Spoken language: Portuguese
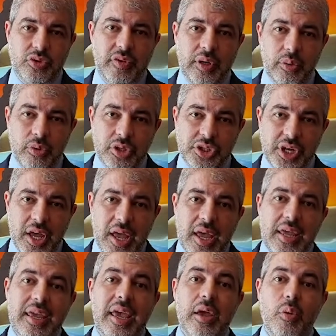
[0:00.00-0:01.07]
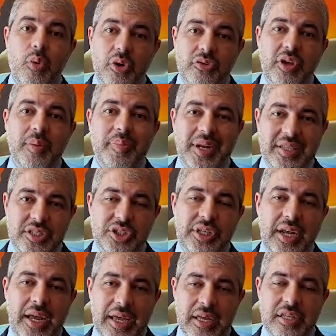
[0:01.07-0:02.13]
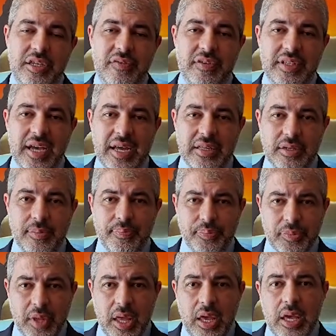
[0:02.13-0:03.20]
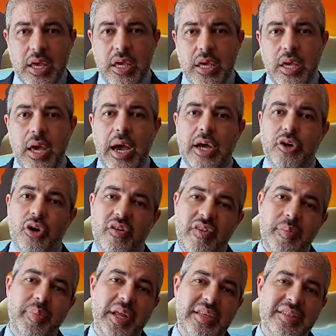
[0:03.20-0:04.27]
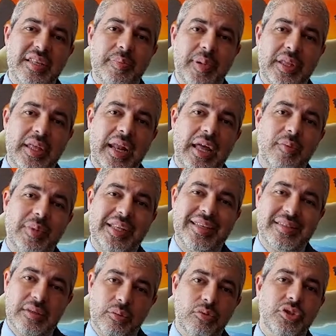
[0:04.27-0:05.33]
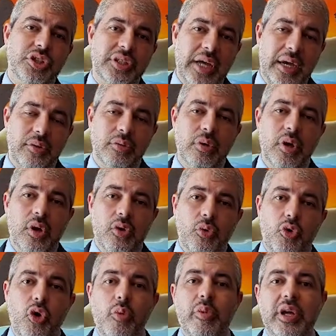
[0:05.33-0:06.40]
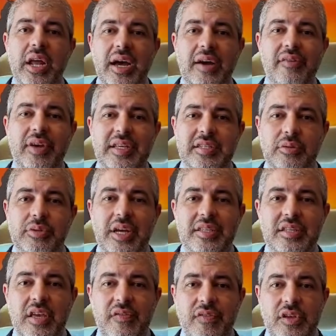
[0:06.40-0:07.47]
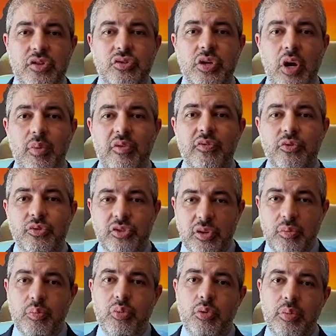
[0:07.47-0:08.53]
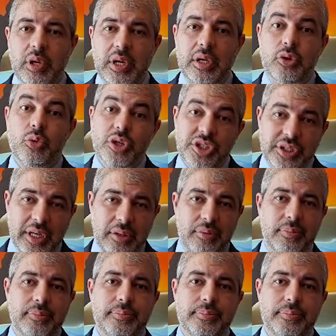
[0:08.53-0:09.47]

valores, que é enquanto a empresa estará em atividade, e a nova empresa dependerá de uma decisão do Estado como irá executar esse serviço, que é uma função pública do Estado.